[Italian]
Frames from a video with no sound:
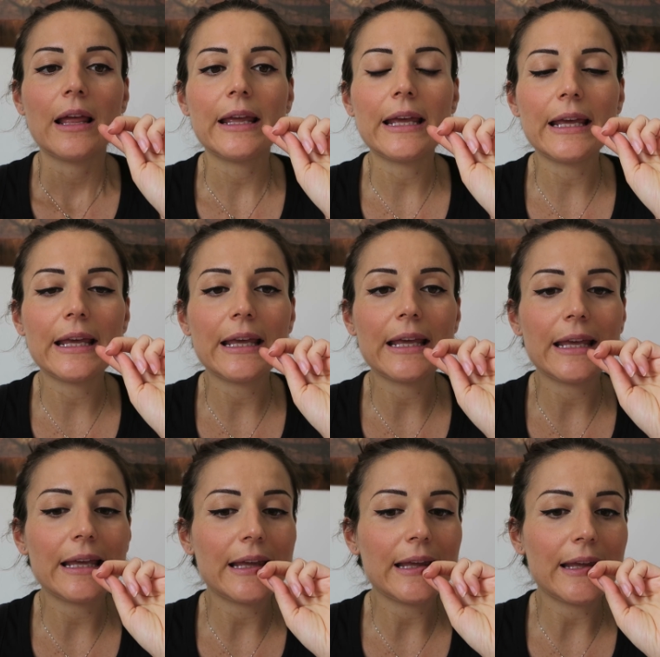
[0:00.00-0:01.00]

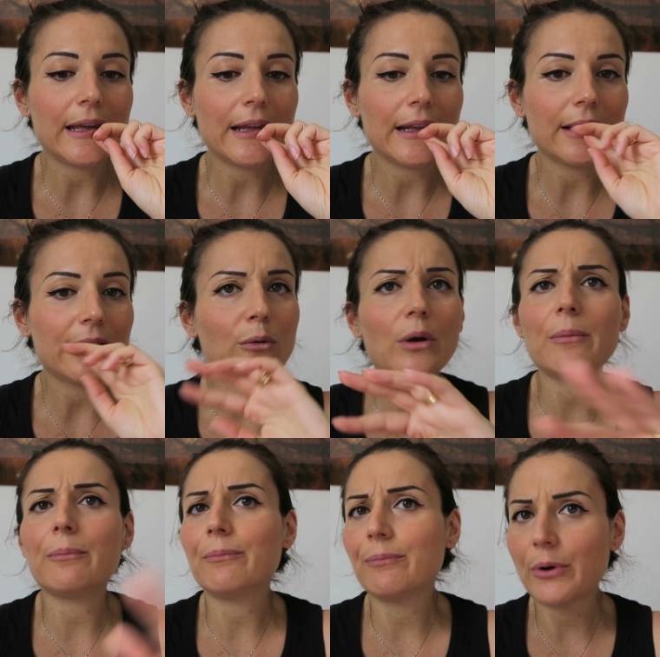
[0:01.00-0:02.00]
e
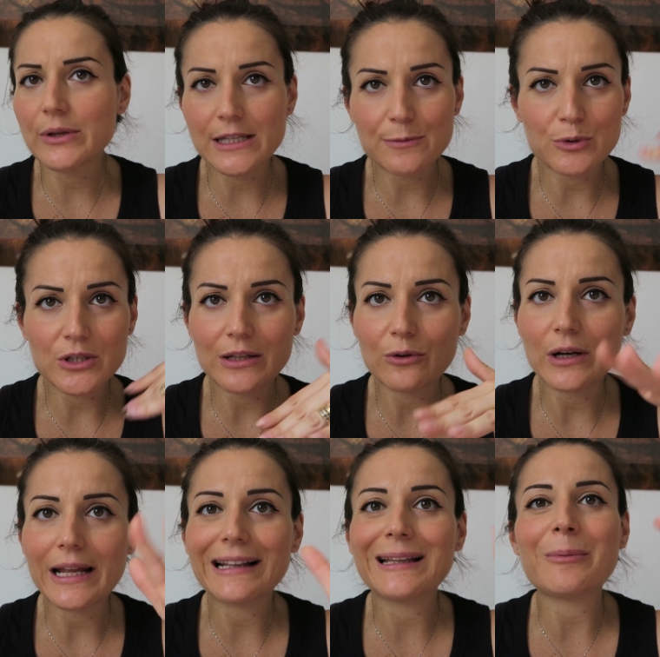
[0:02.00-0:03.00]
come poi si è sposato
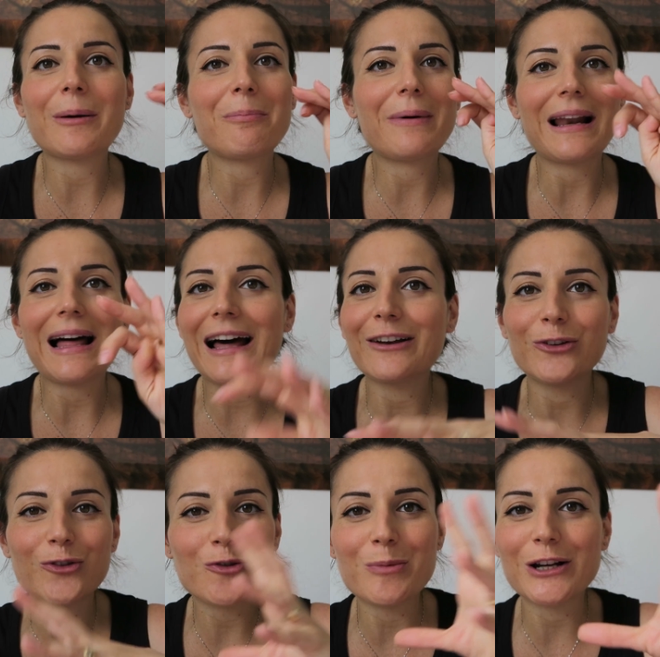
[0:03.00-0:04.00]
con l'erte
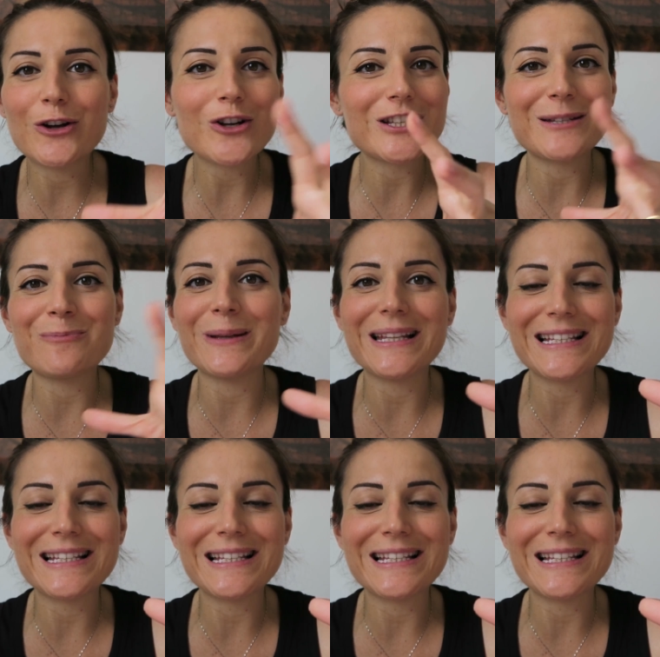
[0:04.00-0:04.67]
Pappalardo, insomma il gossip